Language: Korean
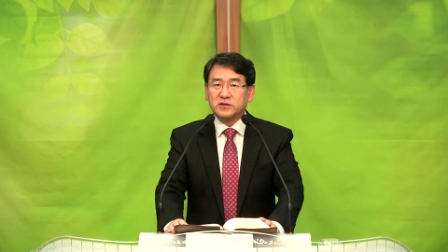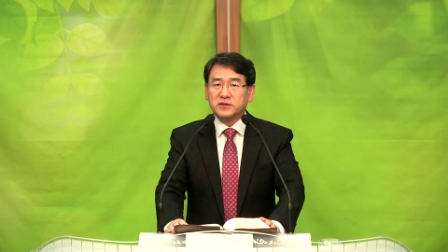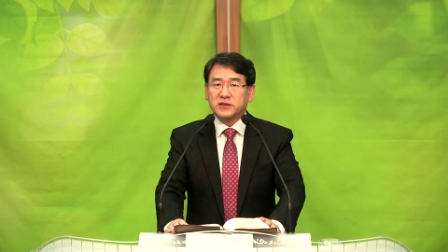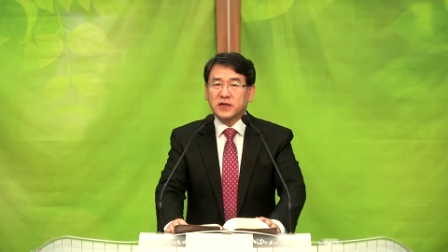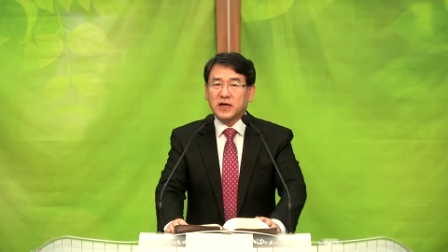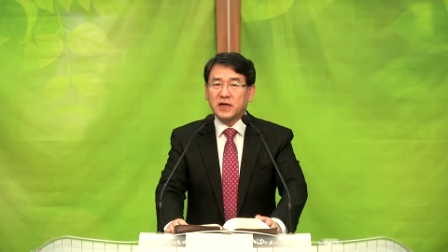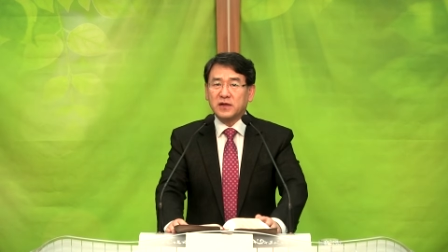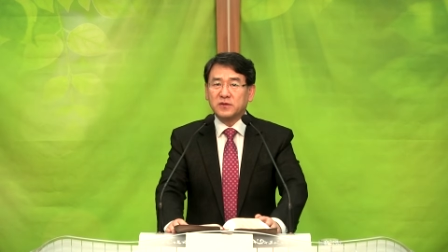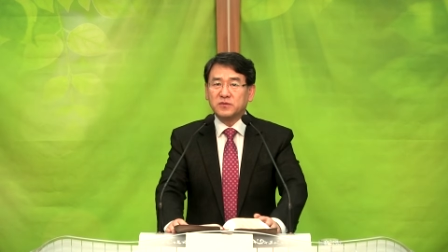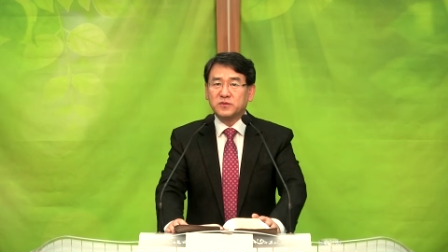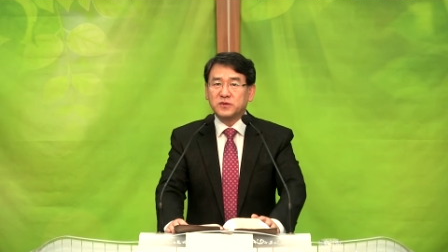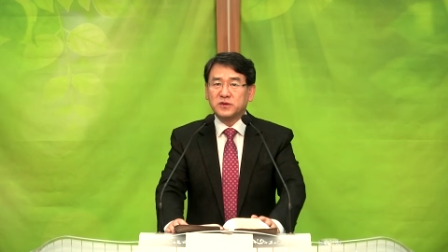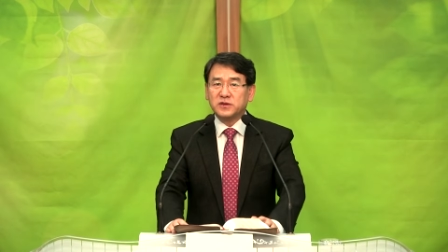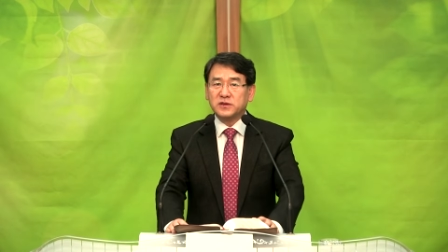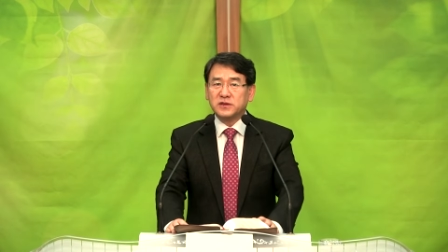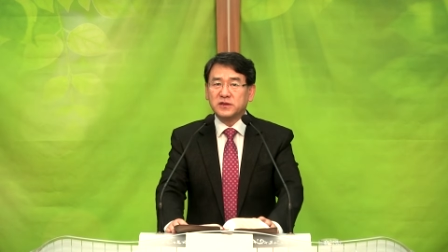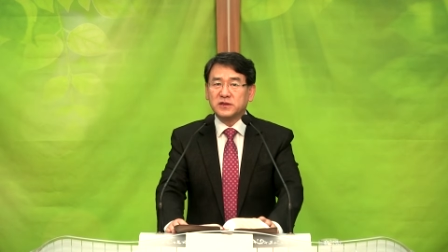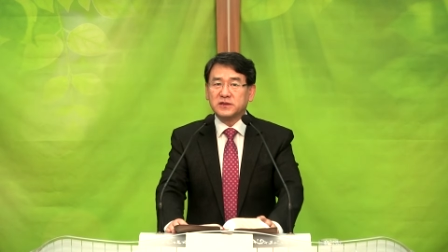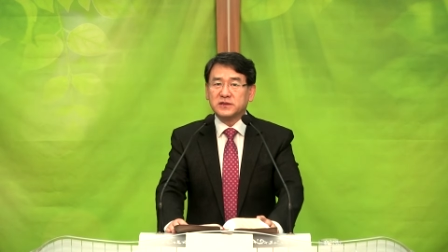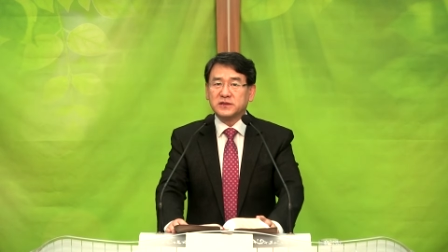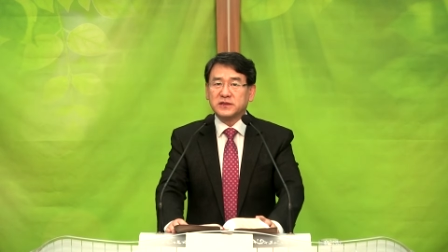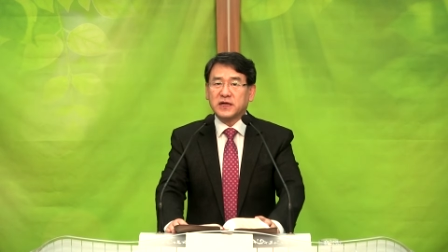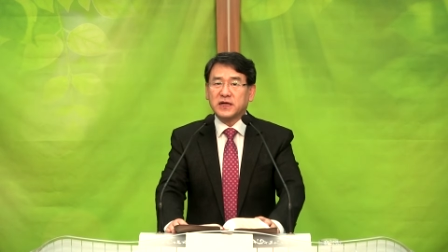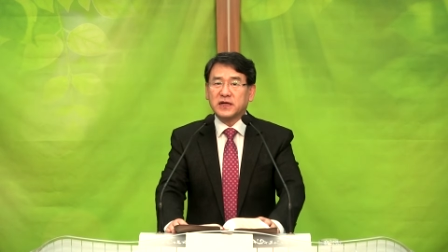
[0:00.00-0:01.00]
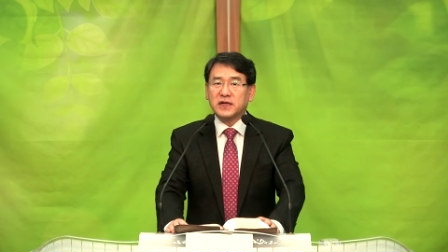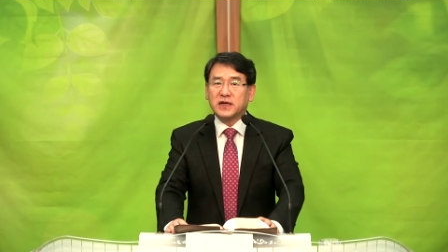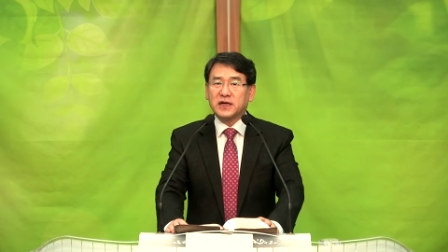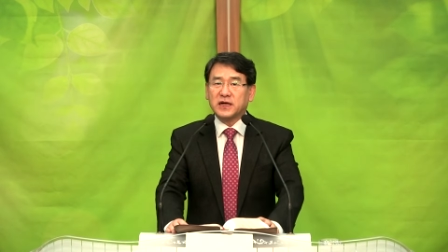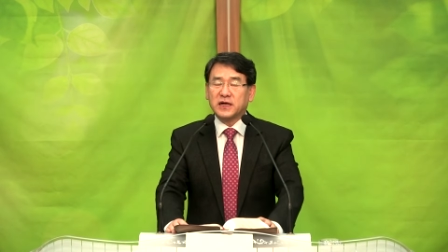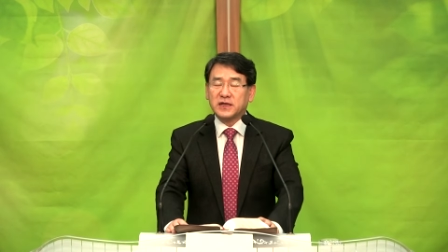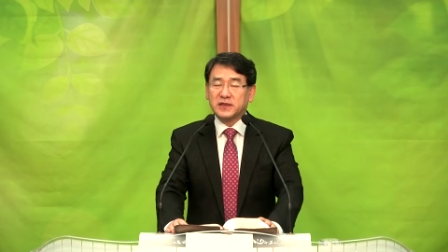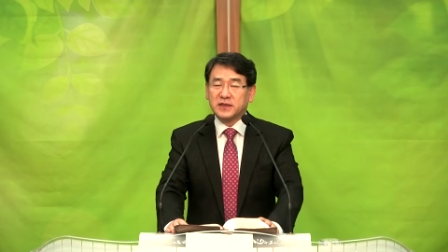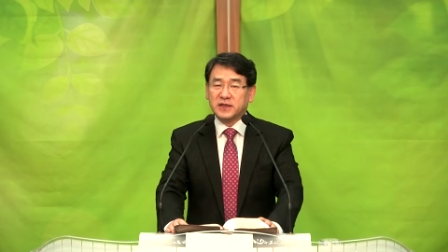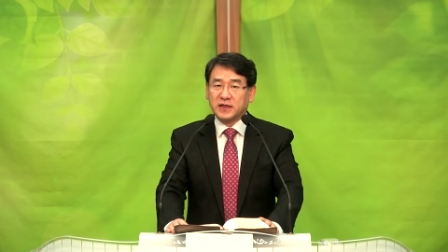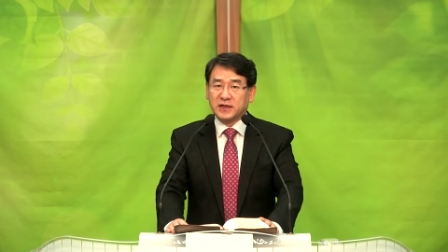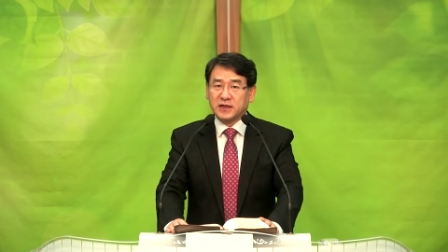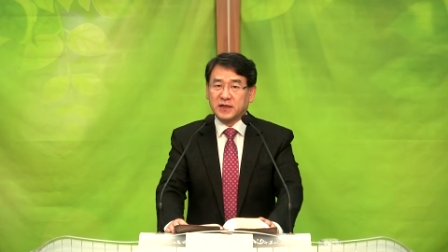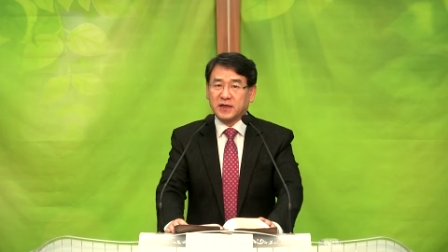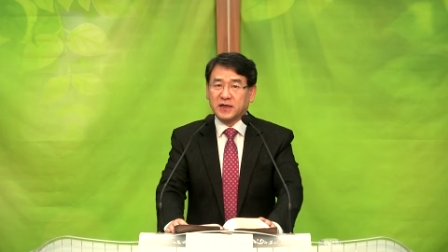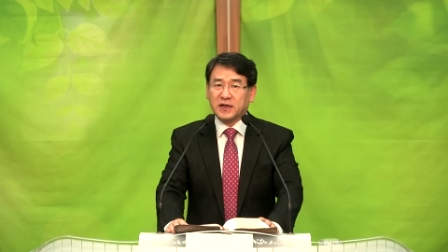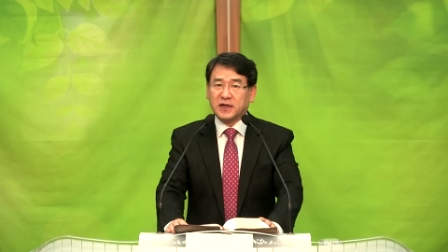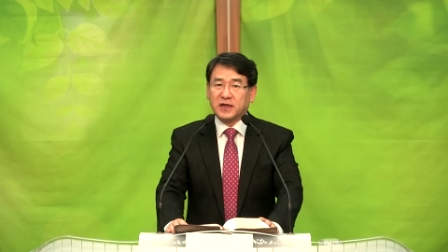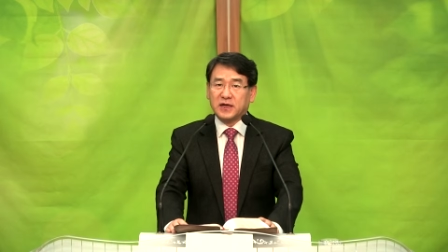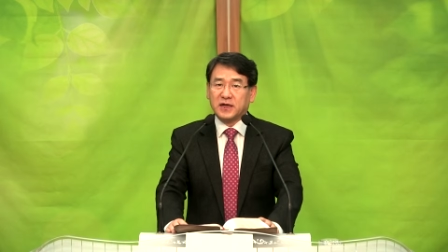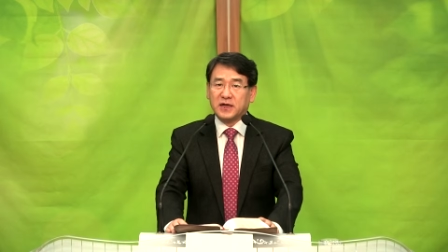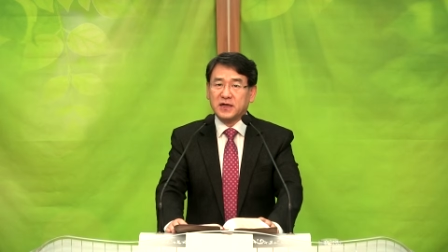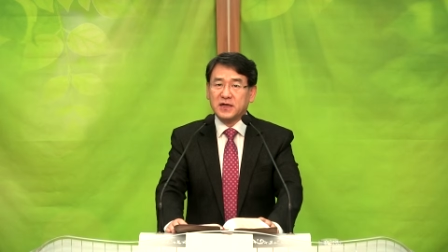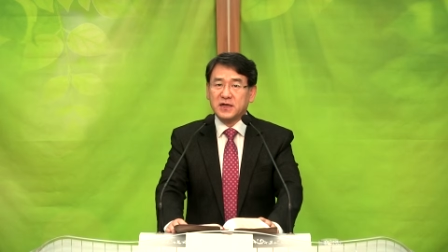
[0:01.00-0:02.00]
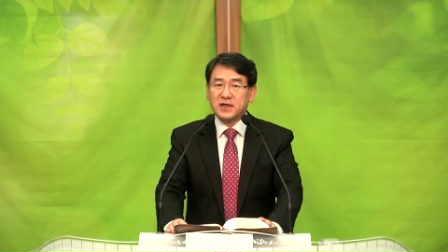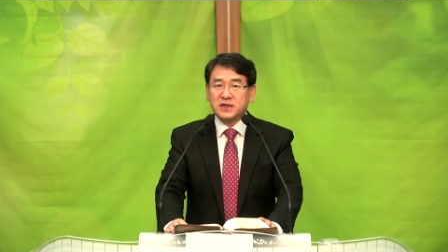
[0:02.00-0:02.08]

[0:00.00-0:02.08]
삶을 살아가야 되나,